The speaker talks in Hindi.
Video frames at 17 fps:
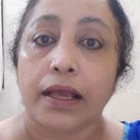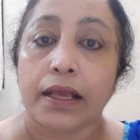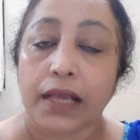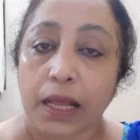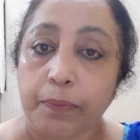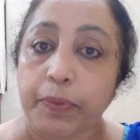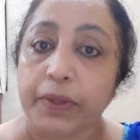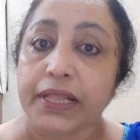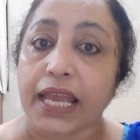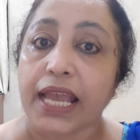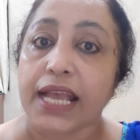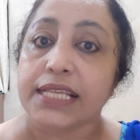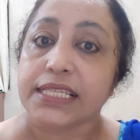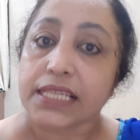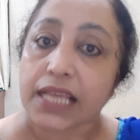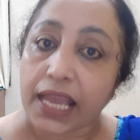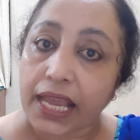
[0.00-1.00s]
गणपति
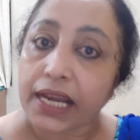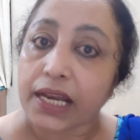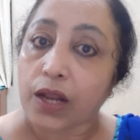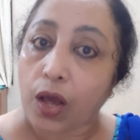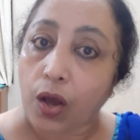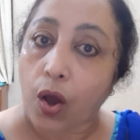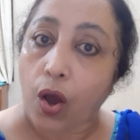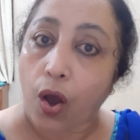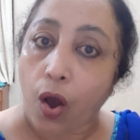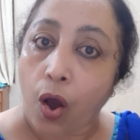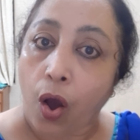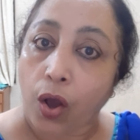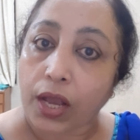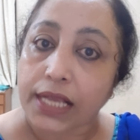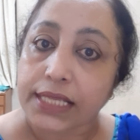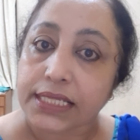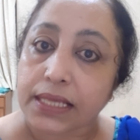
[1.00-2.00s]
इज इन
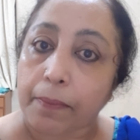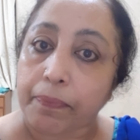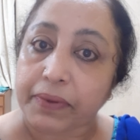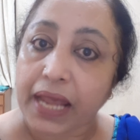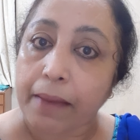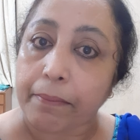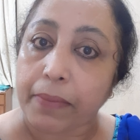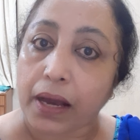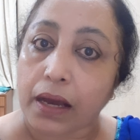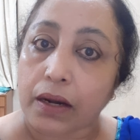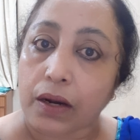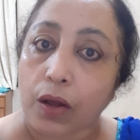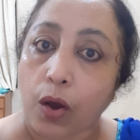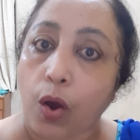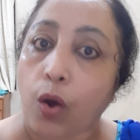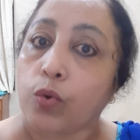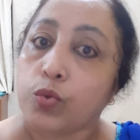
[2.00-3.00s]
अगस्त सितंबर
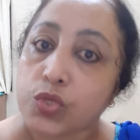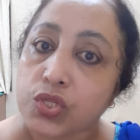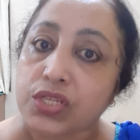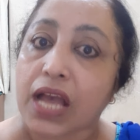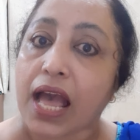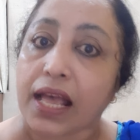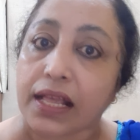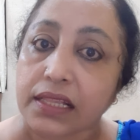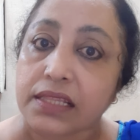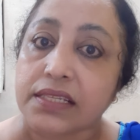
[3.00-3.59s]
और उसका